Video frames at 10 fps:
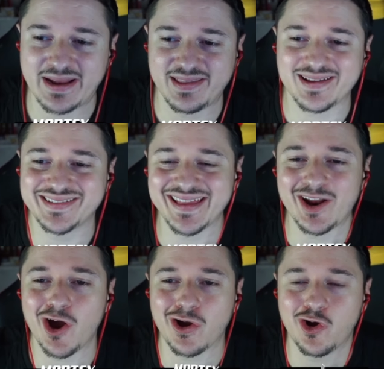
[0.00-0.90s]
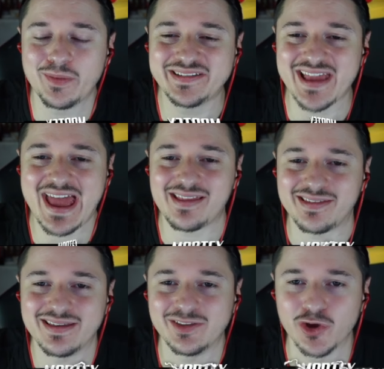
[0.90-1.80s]
Martex Tarocco, mi
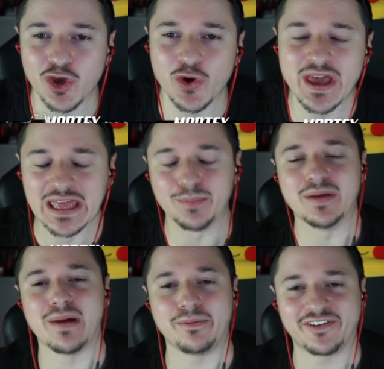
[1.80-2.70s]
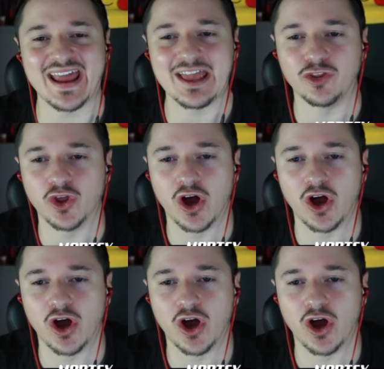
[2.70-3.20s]
senti? Do you hear me, my friend?